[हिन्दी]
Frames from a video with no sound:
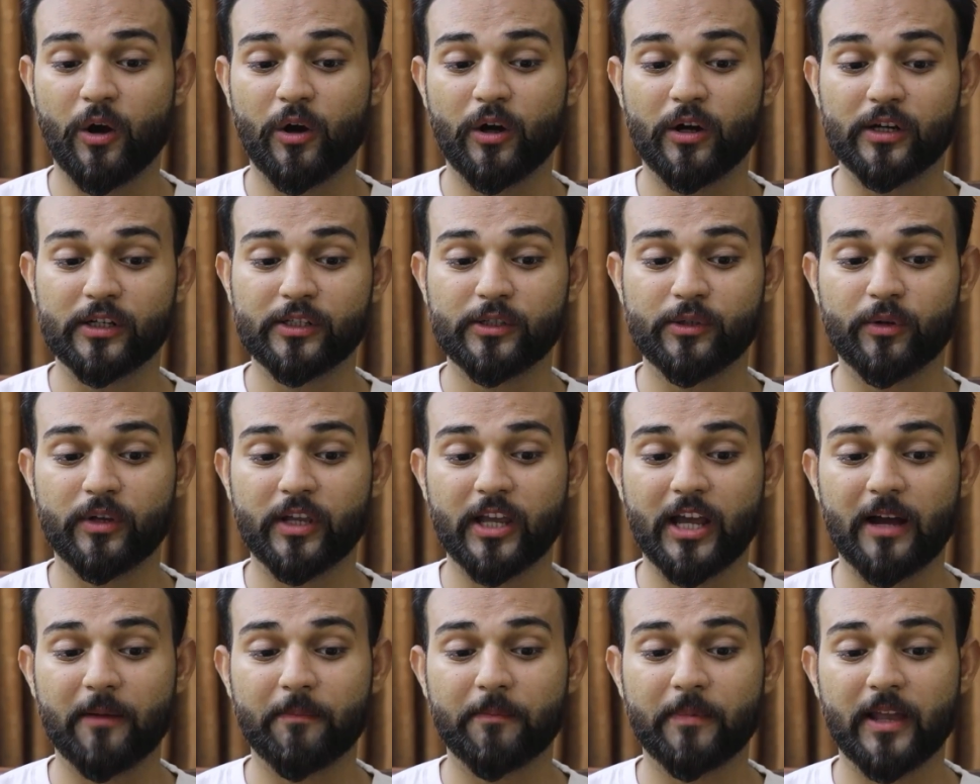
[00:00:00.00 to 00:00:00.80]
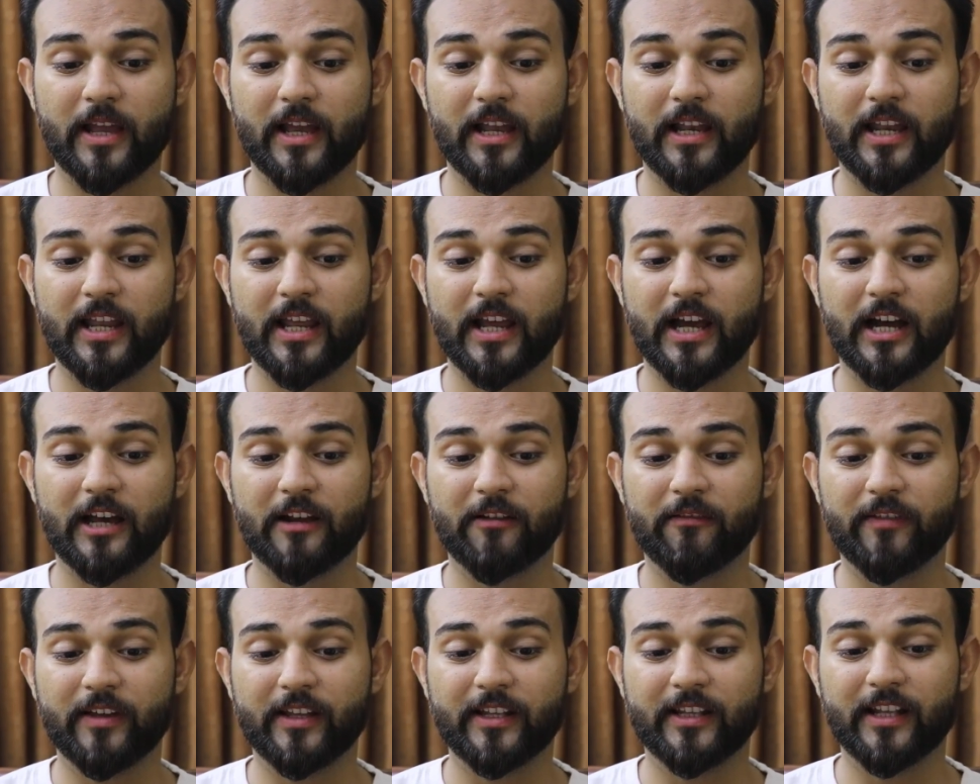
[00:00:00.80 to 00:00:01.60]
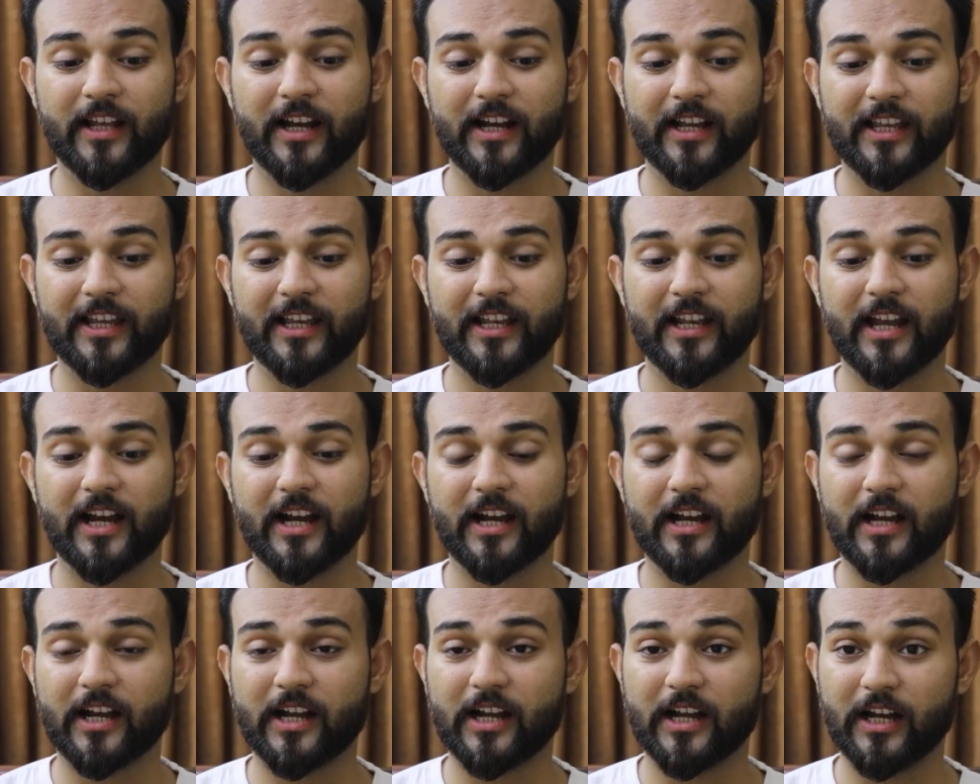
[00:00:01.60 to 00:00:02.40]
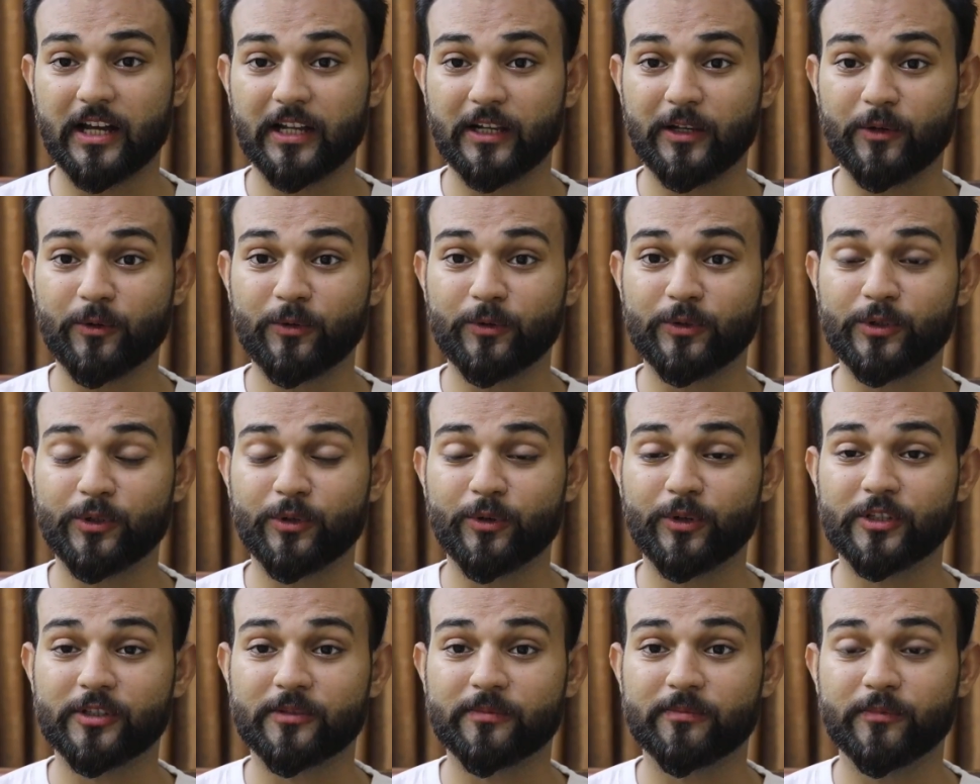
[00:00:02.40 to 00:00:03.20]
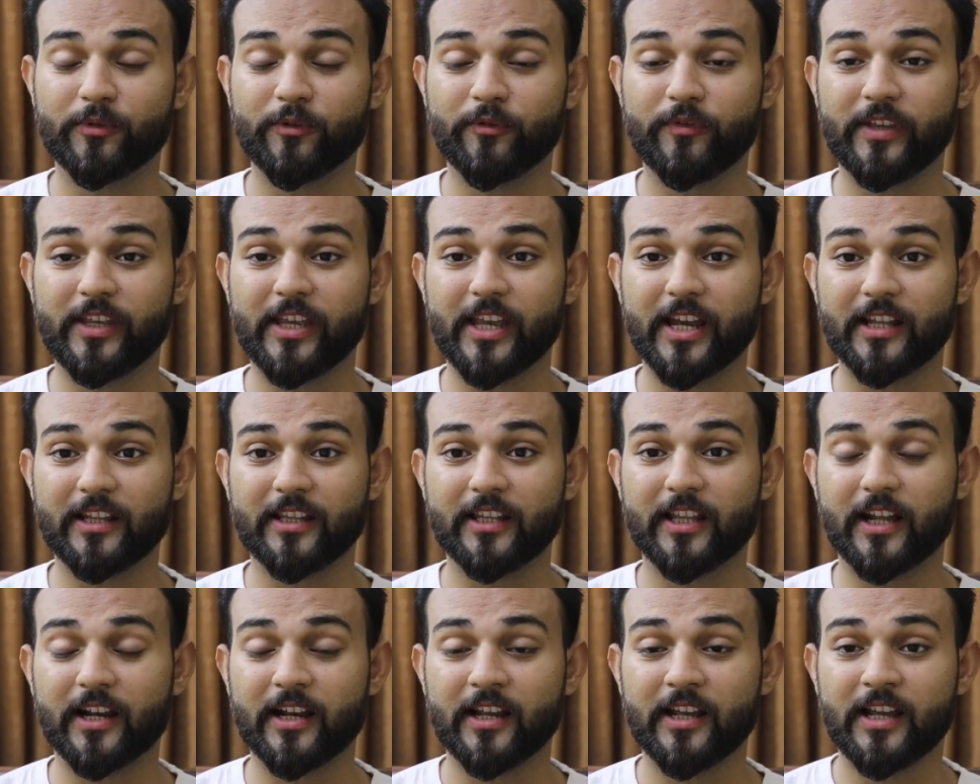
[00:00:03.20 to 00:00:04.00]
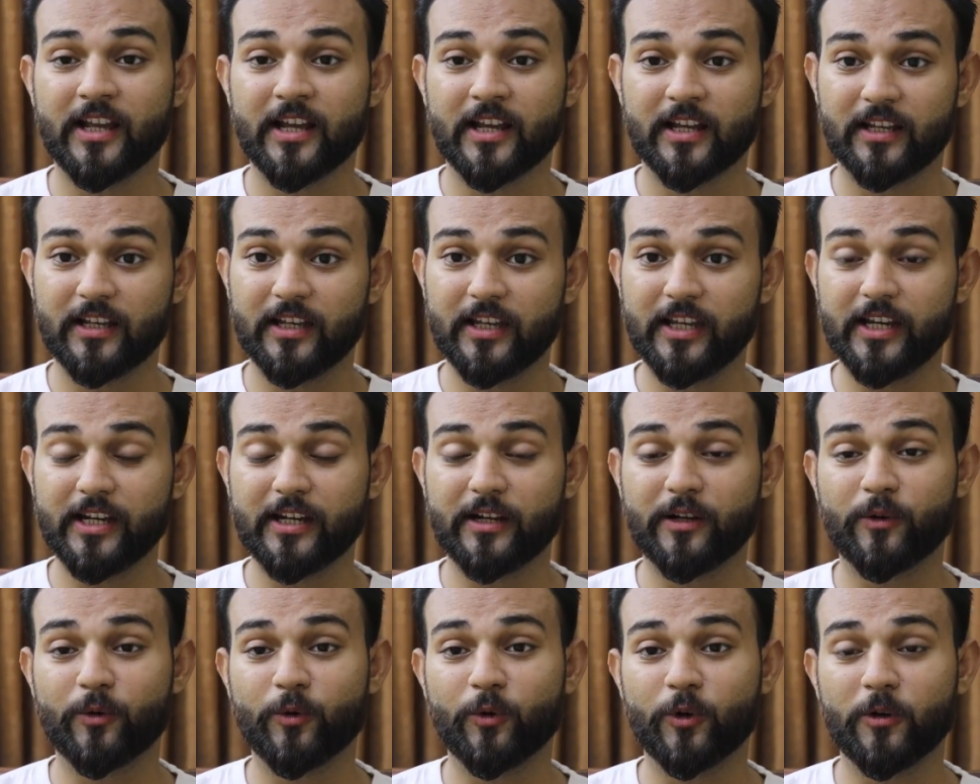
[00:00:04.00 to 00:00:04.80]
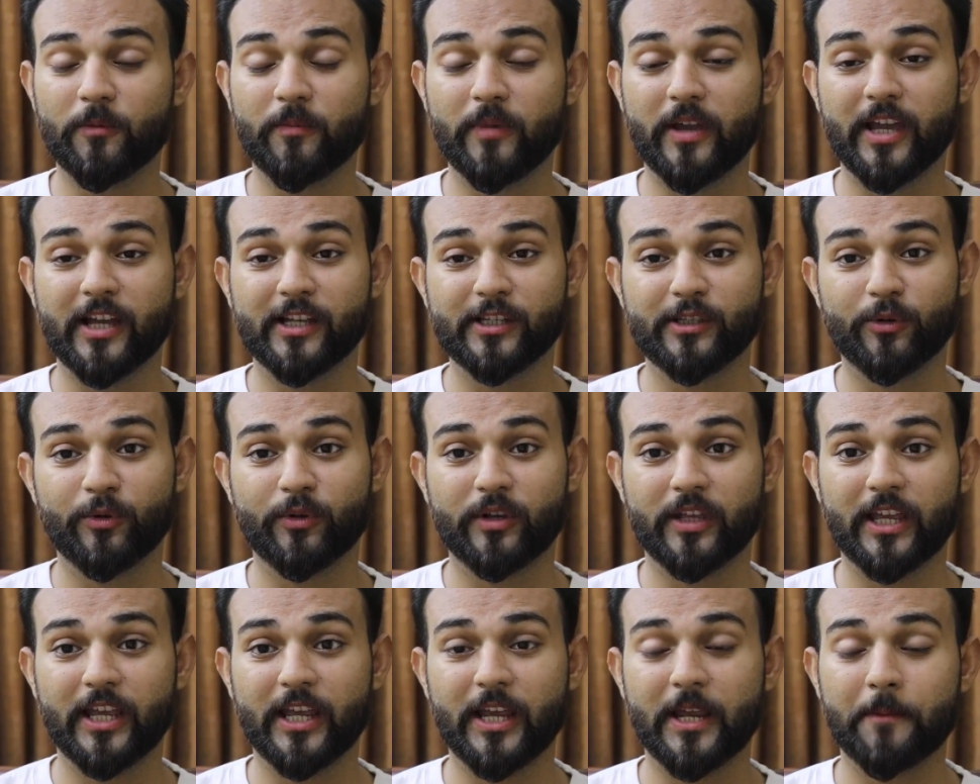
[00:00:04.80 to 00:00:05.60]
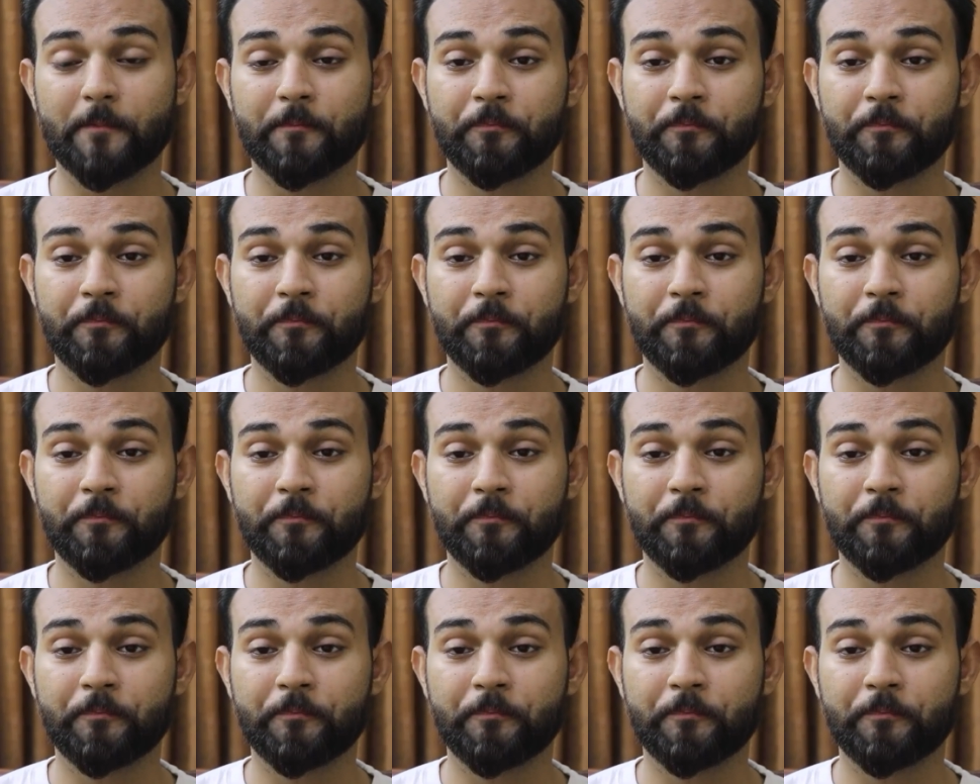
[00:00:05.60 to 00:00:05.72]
और जो कि आप कह लें अरविंद अकेला कल्लू जो इस मूवी के अंदर लीड रोल में जो कि